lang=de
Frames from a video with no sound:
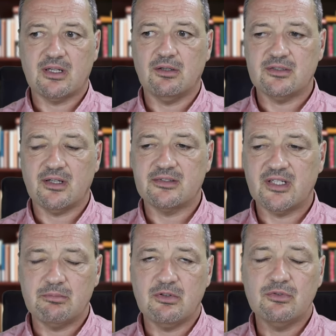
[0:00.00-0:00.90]
man kann auch sagen
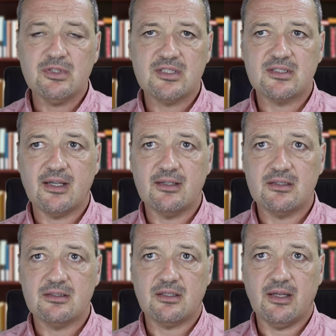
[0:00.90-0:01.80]
seine
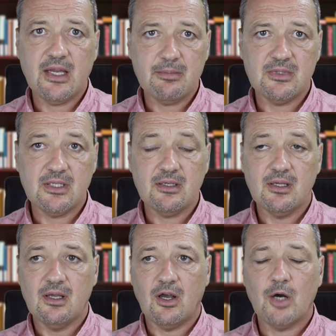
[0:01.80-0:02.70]
Bewusstseinsebene,
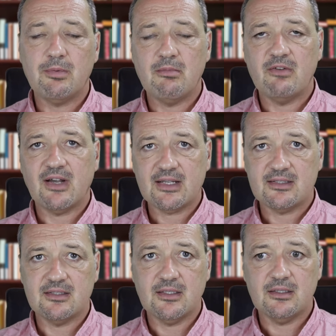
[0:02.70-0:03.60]
auch beim
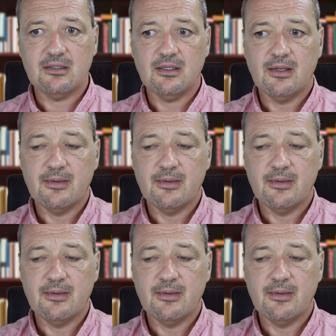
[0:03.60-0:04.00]
Erwachsenen